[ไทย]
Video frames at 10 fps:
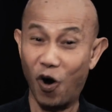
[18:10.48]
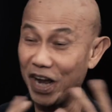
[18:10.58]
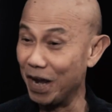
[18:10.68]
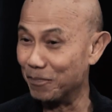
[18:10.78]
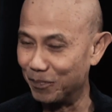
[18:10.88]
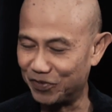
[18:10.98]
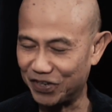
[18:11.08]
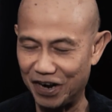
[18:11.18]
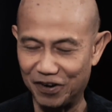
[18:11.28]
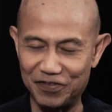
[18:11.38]
or
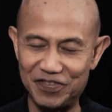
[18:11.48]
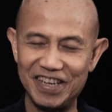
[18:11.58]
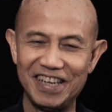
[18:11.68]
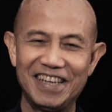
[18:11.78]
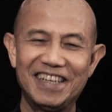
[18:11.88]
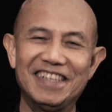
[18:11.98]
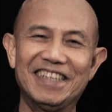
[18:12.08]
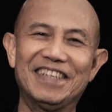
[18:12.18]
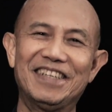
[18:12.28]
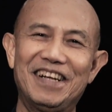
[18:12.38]
himself.
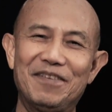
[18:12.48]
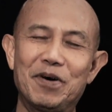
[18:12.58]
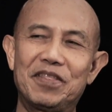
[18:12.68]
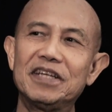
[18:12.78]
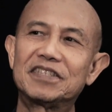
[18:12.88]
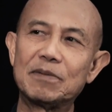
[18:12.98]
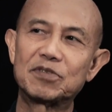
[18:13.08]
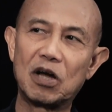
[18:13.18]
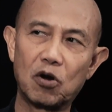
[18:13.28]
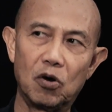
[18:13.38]
Yeah. But then some
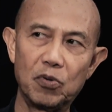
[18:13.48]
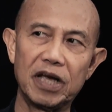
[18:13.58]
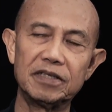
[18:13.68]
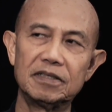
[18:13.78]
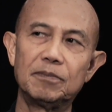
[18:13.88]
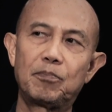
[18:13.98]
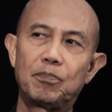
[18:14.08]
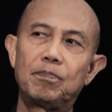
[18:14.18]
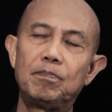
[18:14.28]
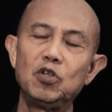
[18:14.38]
South
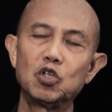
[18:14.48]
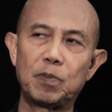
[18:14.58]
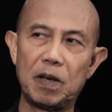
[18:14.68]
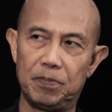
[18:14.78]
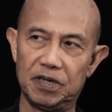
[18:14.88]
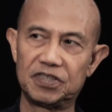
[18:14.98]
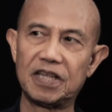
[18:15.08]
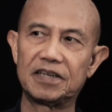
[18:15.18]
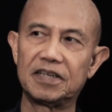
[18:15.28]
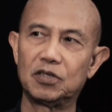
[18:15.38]
Korean.newspapers
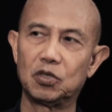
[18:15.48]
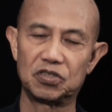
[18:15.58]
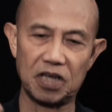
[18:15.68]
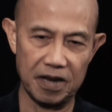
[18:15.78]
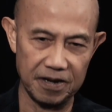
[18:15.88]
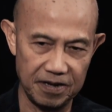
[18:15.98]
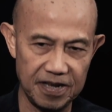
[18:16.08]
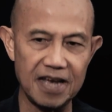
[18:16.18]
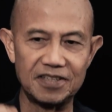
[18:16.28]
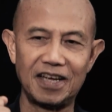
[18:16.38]
started to say
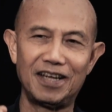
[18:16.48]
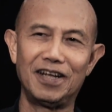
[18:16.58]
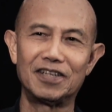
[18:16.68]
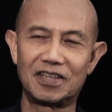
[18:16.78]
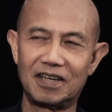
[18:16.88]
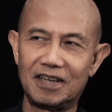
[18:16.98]
yes it is